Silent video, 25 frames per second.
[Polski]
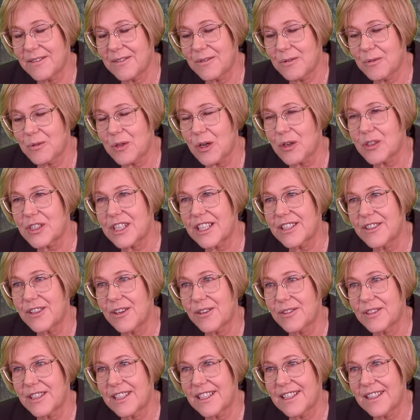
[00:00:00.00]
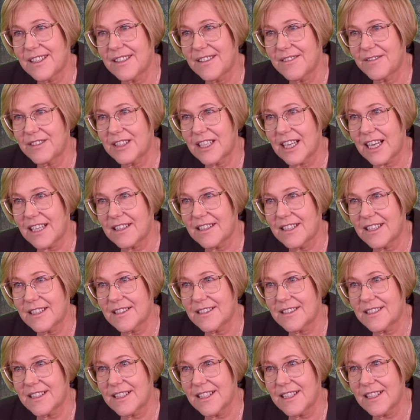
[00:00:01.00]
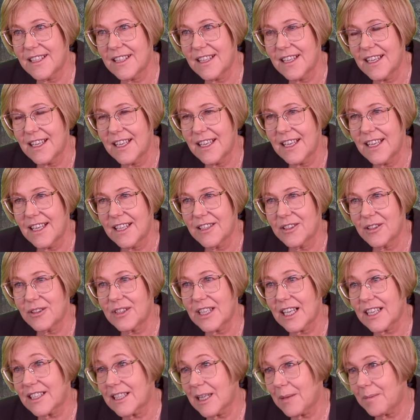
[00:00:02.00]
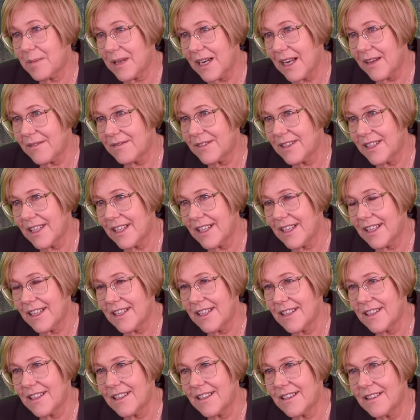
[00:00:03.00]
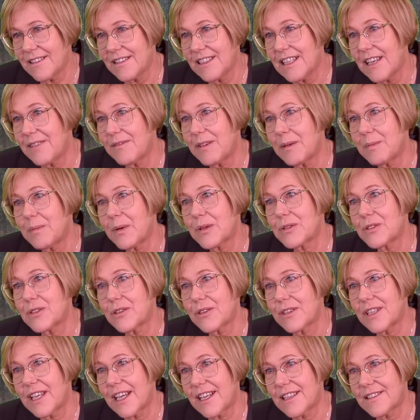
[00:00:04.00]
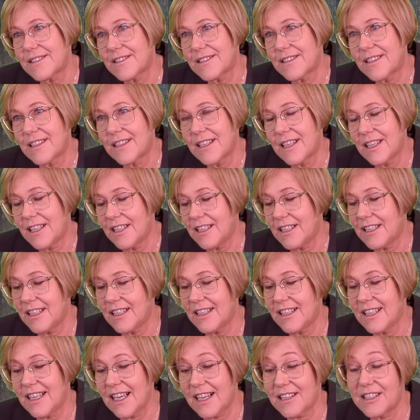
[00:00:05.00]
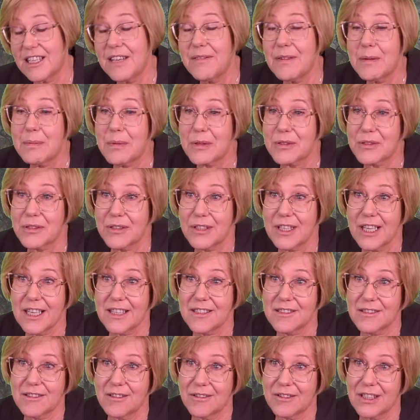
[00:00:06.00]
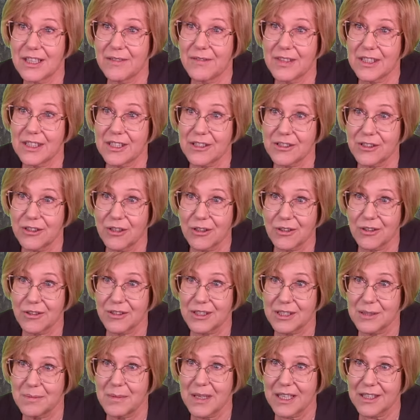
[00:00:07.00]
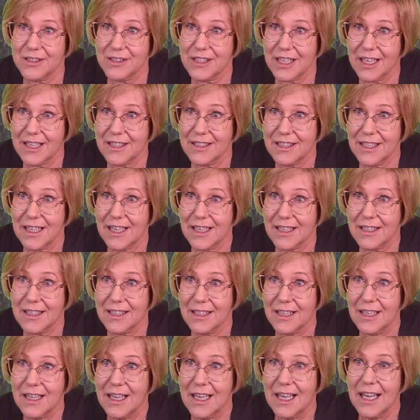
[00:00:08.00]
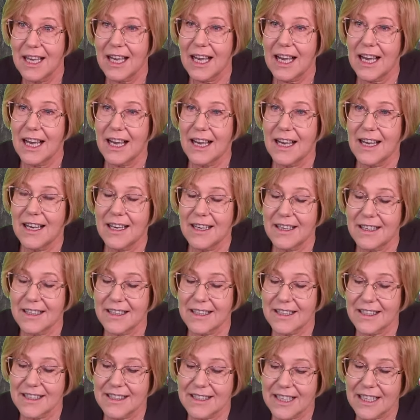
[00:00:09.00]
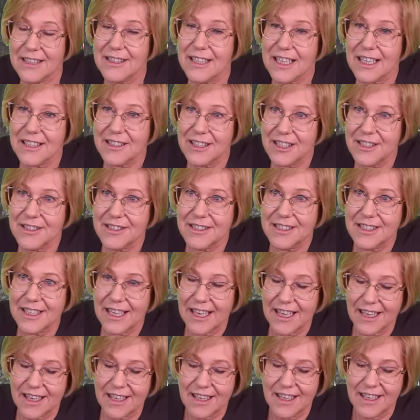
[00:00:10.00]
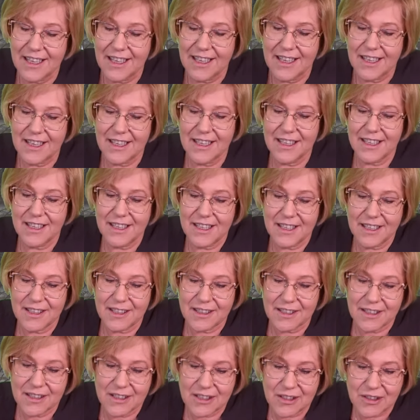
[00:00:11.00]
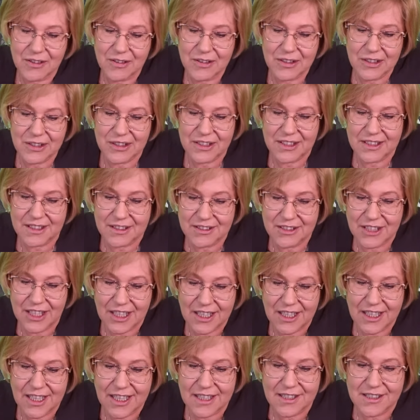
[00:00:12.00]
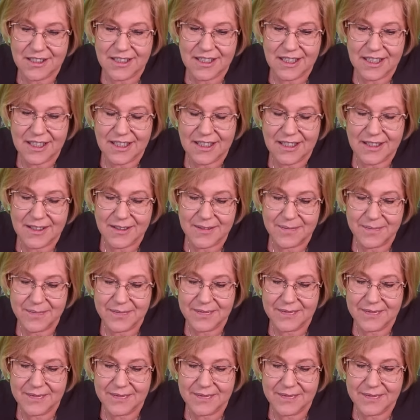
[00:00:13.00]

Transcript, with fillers: ukorzeniony w tradycji, to tak naprawdę nie wie po co jest. I jak nie wie, po co jest, to nie wie też, dokąd zmierza, tak? A e, ta tradycja, e, gdzie jest e,